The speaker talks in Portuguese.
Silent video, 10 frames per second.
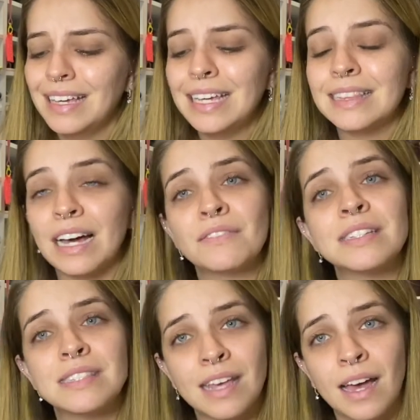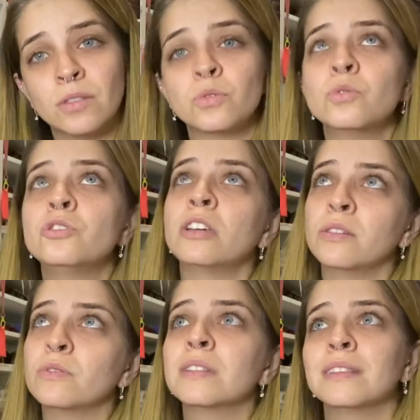E tava certo do
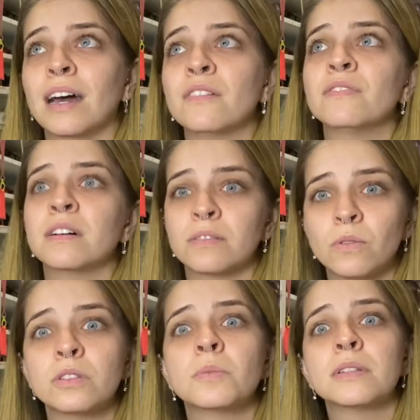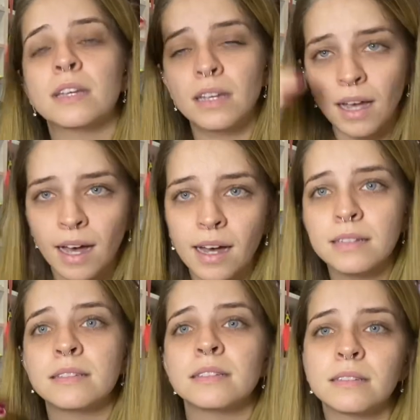jeito que tava quando eu botei em
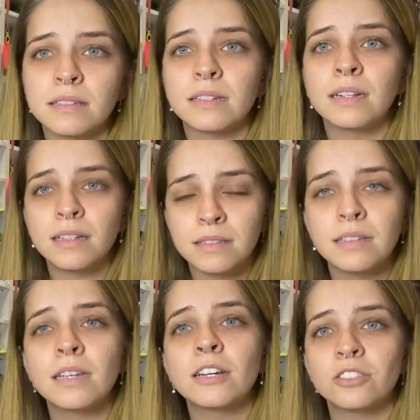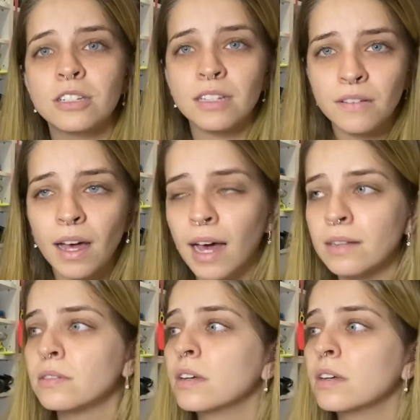casa e desci, eu achei que tava errado.